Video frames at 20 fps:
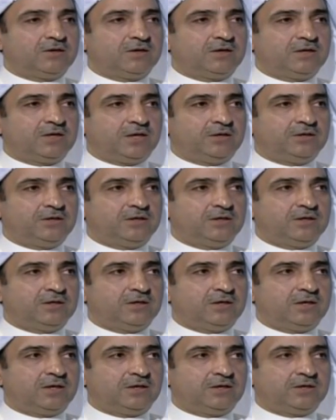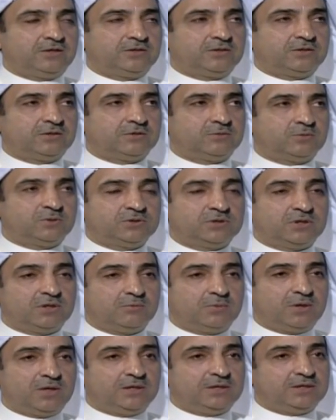يعني أنا أعتقد وزير
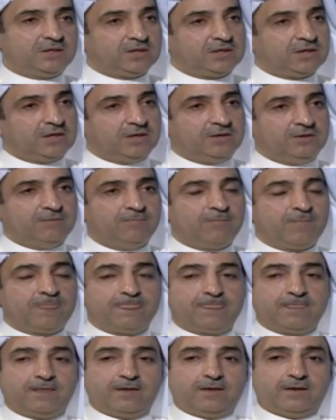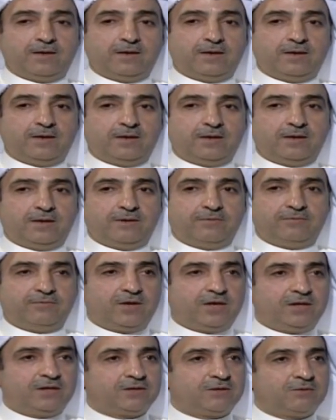المالية كان في
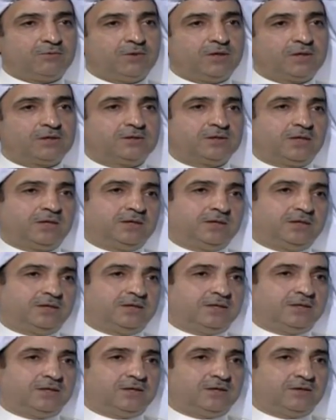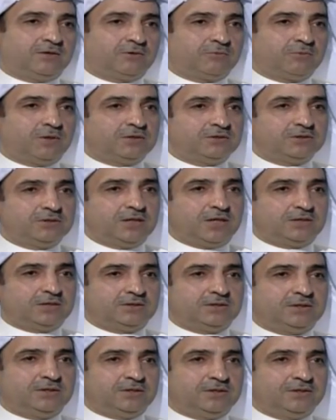ذلك الوقت يعني غربان
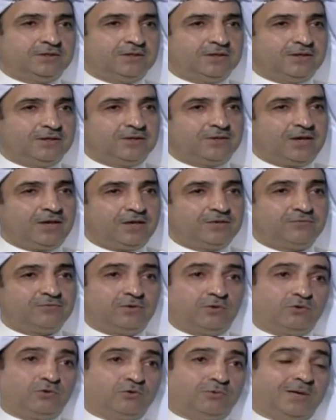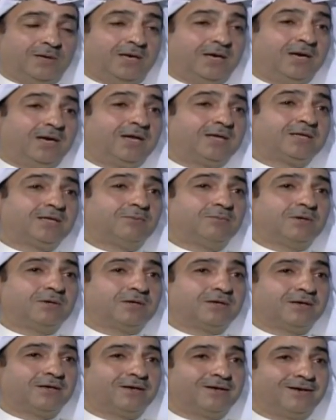سياسي ان ضحت في الحكومه لانها لا
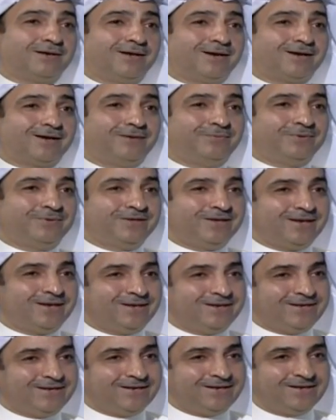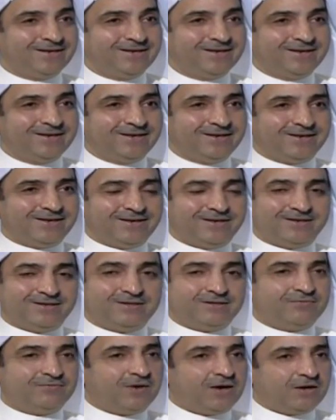تملك الاغلبيه
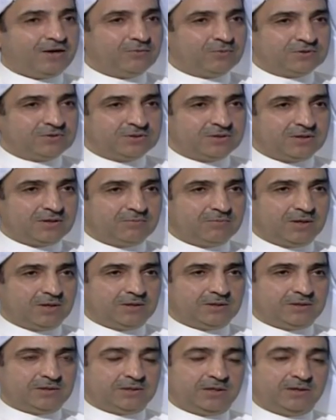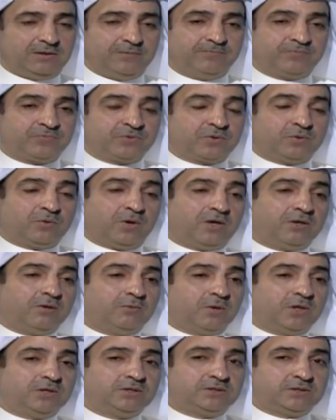للدفاع عن وزير الماليه هذا
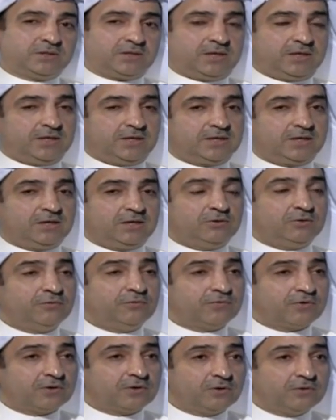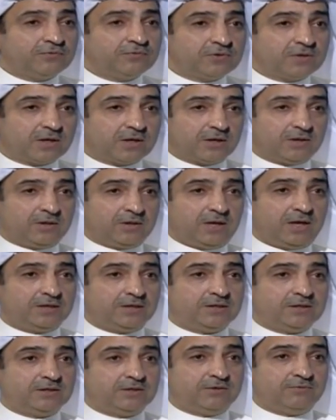مؤشر انا كان يفترض
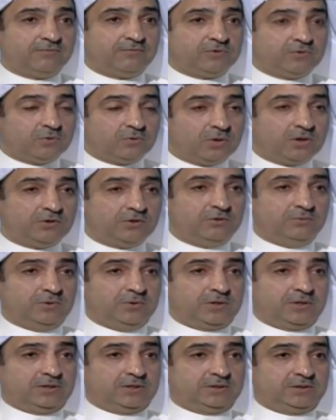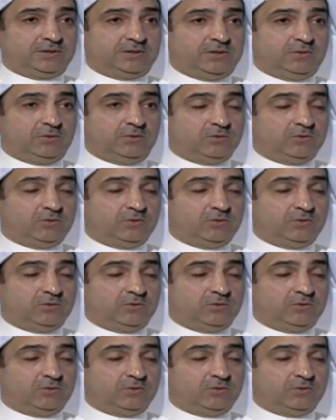عاده في الدول الديمقراطيه